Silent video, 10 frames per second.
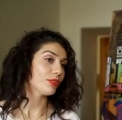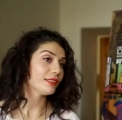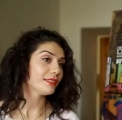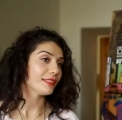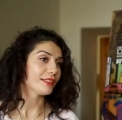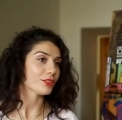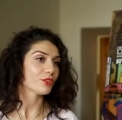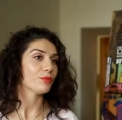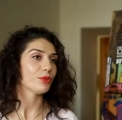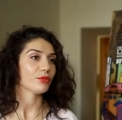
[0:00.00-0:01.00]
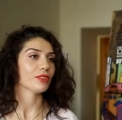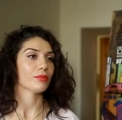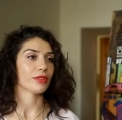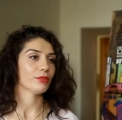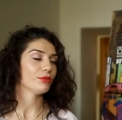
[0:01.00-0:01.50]
если я даже вперед не
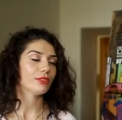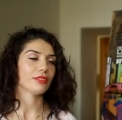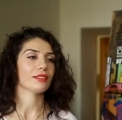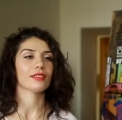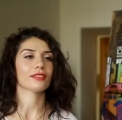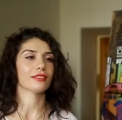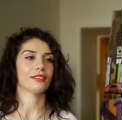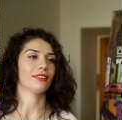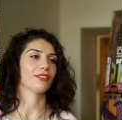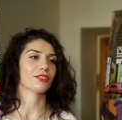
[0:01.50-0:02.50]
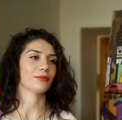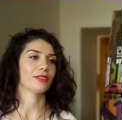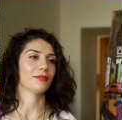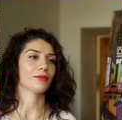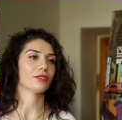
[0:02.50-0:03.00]
пройду, это не так страшно,
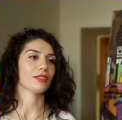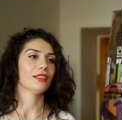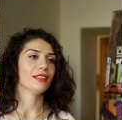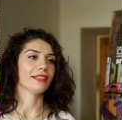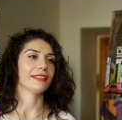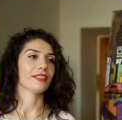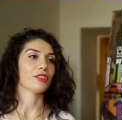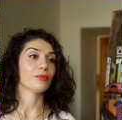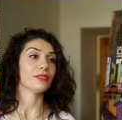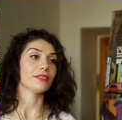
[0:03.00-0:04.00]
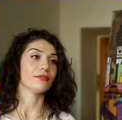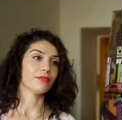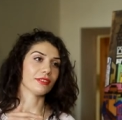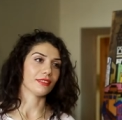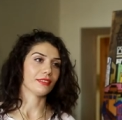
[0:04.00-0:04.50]
потому что главное быть
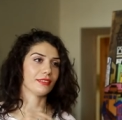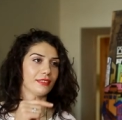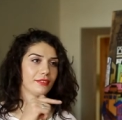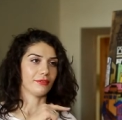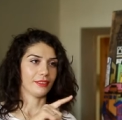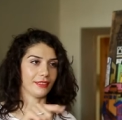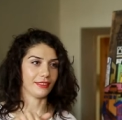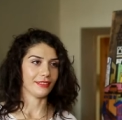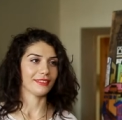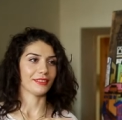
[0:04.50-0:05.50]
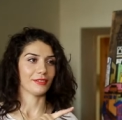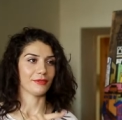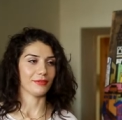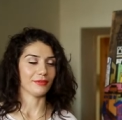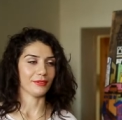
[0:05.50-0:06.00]
в, в этой,
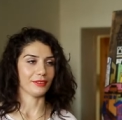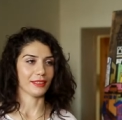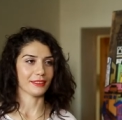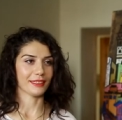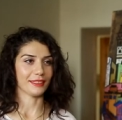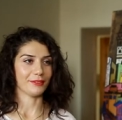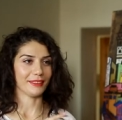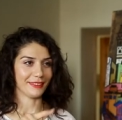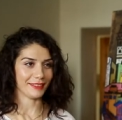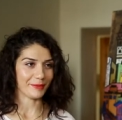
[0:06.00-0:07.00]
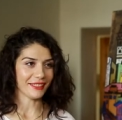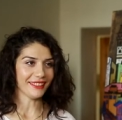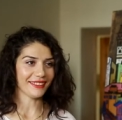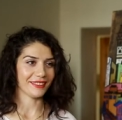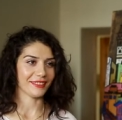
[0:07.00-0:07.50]
в, как сказать, в этой
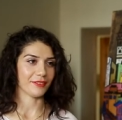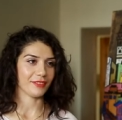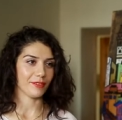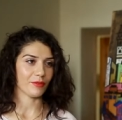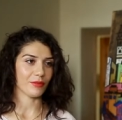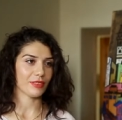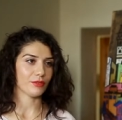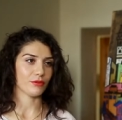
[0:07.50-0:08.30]
семье, со всеми вместе